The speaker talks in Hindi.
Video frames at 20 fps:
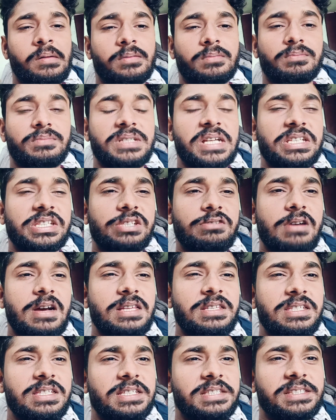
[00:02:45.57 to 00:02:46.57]
मेरा
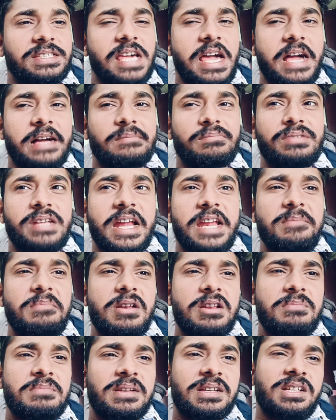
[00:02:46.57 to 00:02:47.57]
सवाल ये है क्या हम डाई
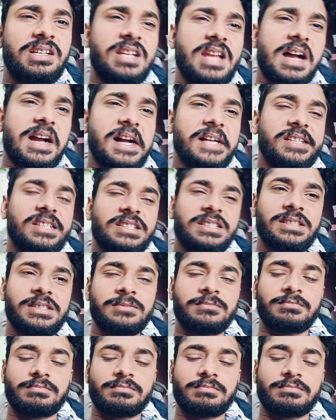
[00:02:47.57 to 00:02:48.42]
मिल्क में कीड़ा खाते हैं